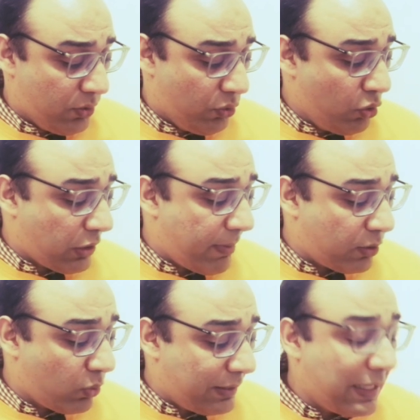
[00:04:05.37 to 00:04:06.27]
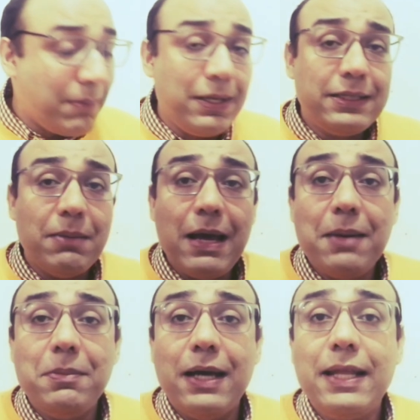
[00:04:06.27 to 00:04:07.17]
نقطة برضو جديرة
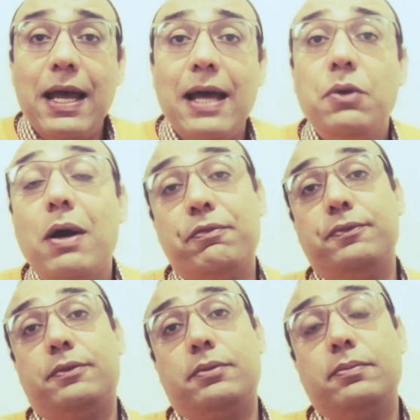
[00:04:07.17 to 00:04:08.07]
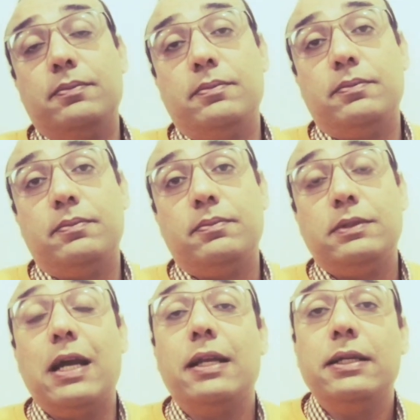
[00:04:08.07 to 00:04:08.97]
بالاهتمام أداء الوفد
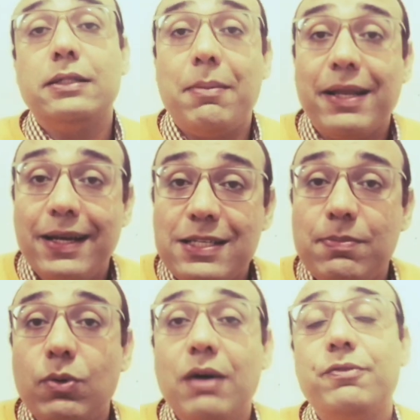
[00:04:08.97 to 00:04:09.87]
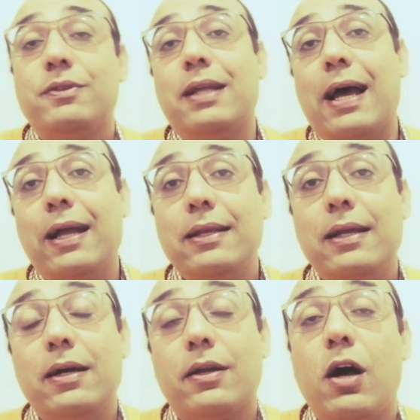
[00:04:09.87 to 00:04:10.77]
يعني طبعا حزب الوفد حل
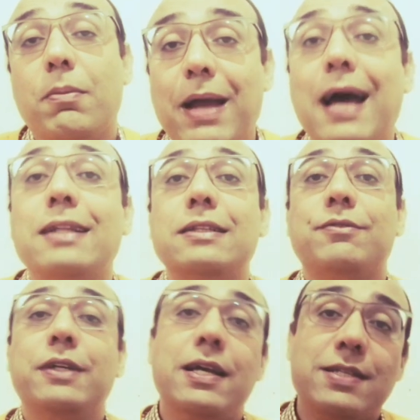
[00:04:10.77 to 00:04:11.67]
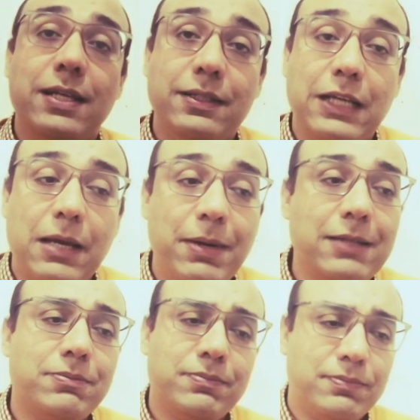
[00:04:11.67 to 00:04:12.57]
رابعا في هذه
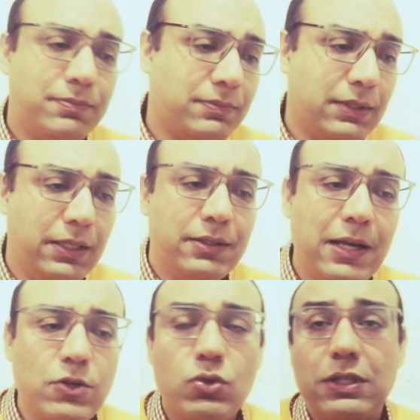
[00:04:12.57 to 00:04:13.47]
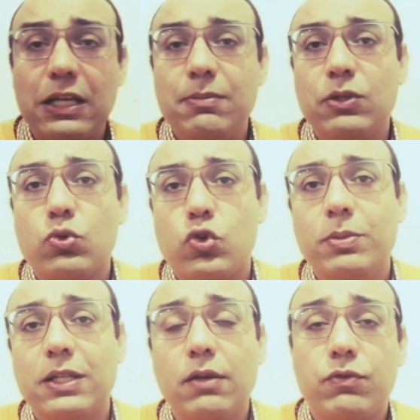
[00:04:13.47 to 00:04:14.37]
الانتخابات قدر يحصد تقريبا
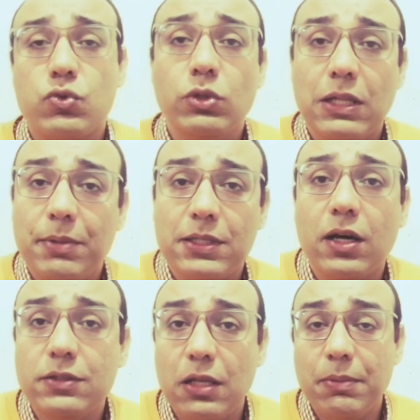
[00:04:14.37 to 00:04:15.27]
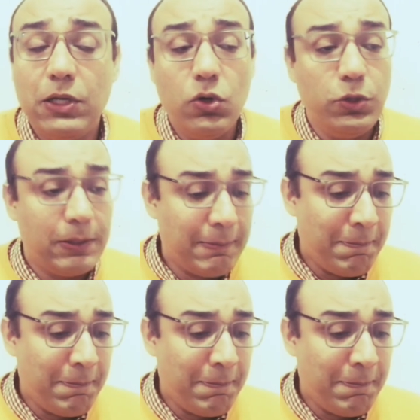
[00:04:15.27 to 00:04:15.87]
900 ألف صوت لما يتخطى المليون